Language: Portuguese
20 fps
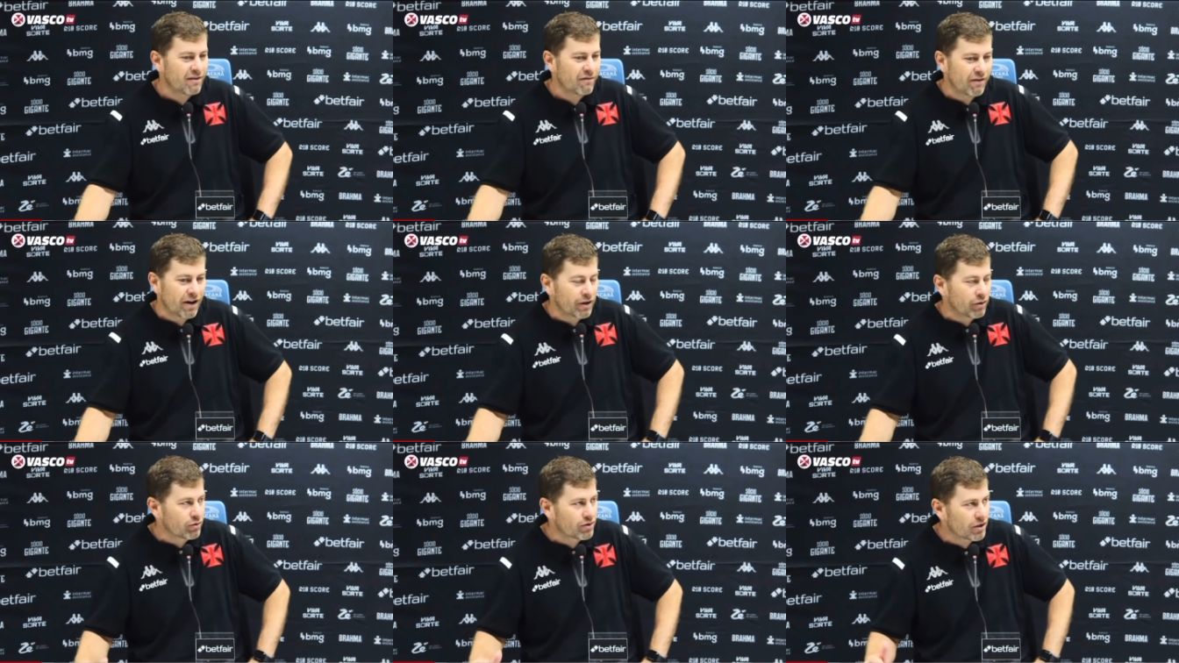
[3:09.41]
e
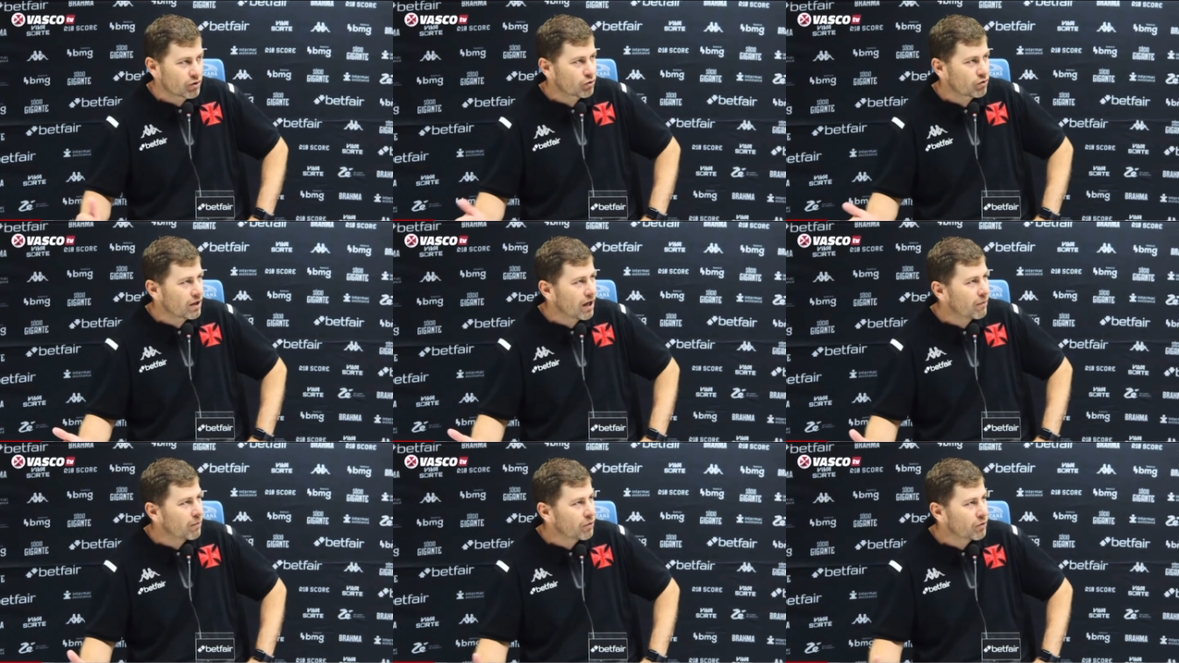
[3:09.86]
vai nos
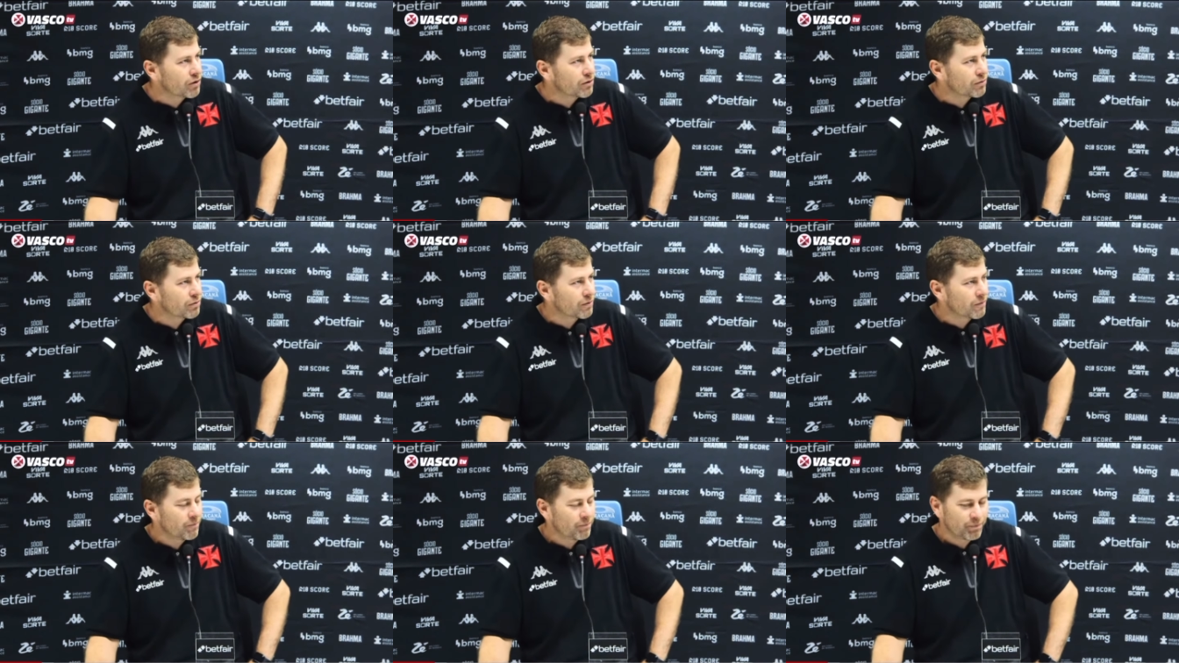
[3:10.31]
ajudar
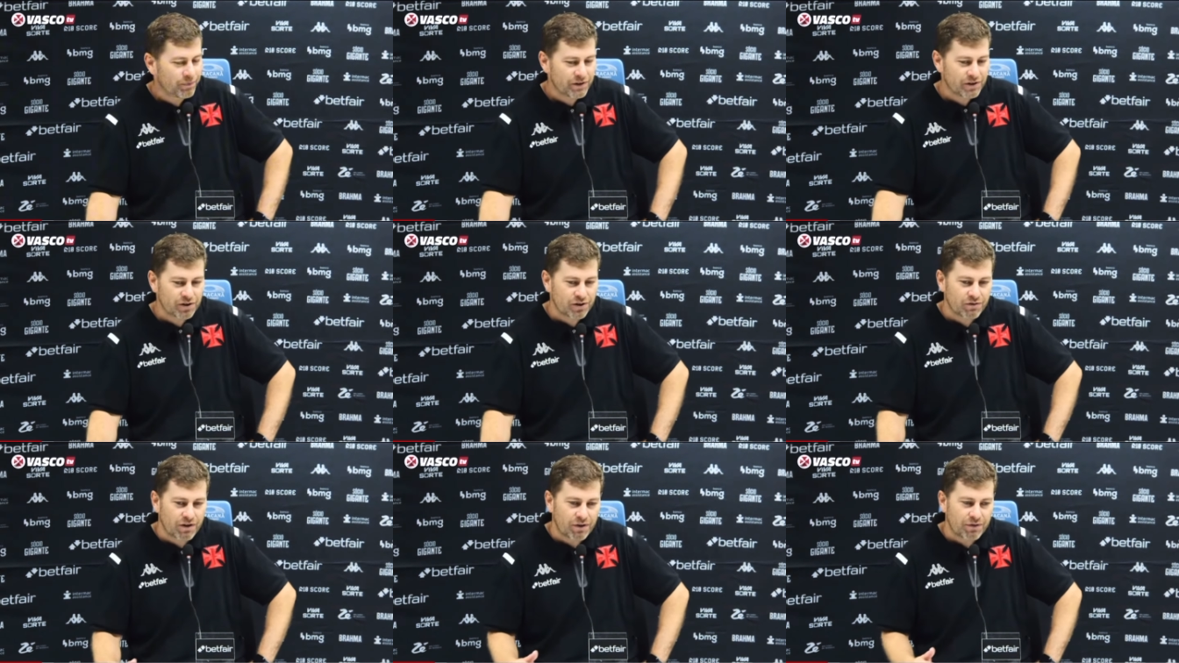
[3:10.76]
muito.
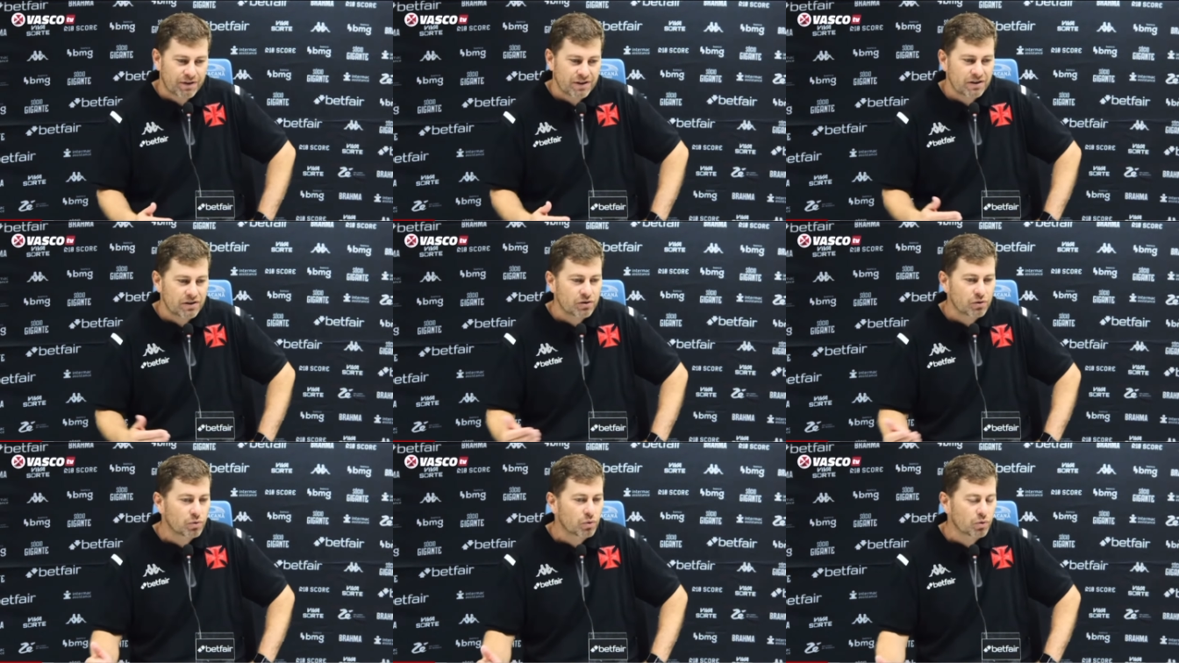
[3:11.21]
A gente vai
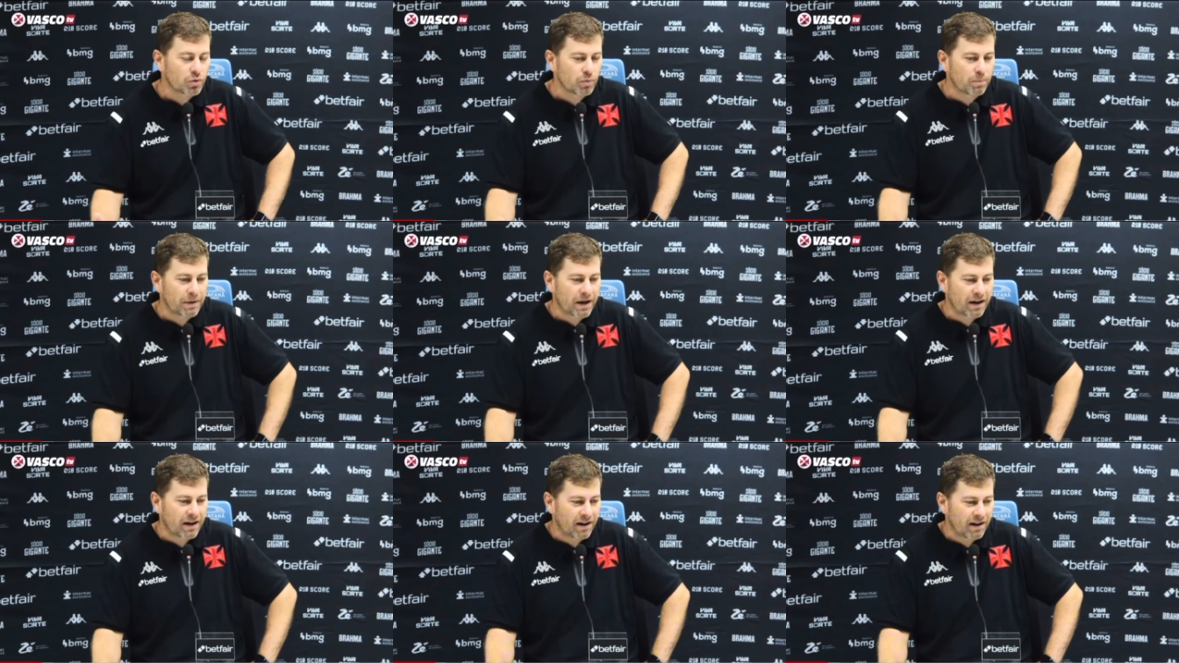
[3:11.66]
fazer de tudo
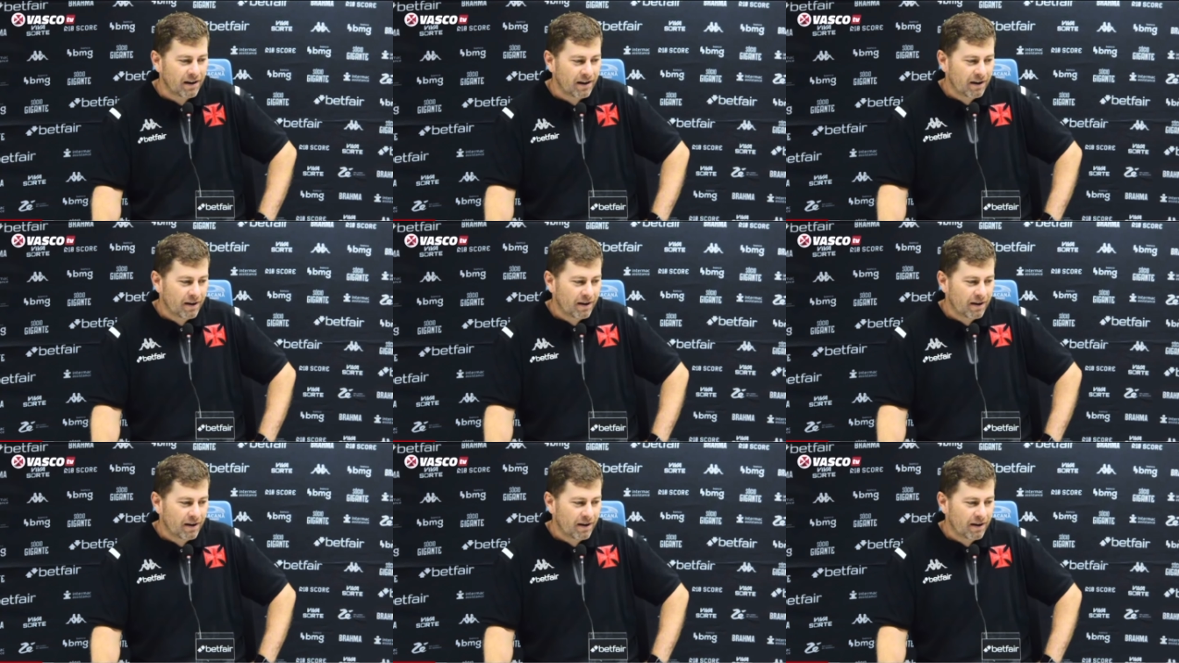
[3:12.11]
para